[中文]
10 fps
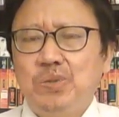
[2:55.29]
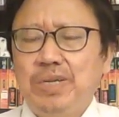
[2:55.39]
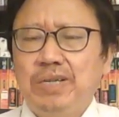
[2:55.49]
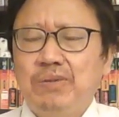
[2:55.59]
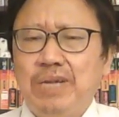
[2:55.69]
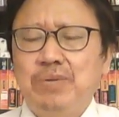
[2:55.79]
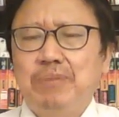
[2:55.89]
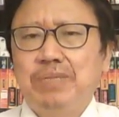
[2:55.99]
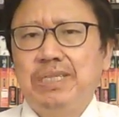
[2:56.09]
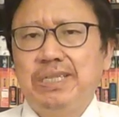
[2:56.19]
却完
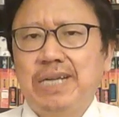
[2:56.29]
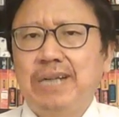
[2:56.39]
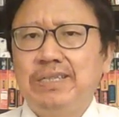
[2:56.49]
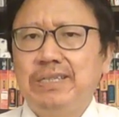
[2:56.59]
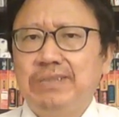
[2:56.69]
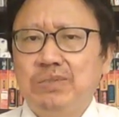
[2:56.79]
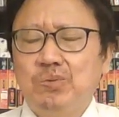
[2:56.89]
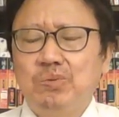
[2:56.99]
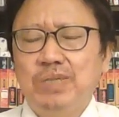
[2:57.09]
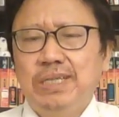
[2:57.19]
全不提抗议的
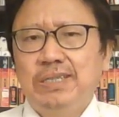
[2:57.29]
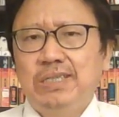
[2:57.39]
人数，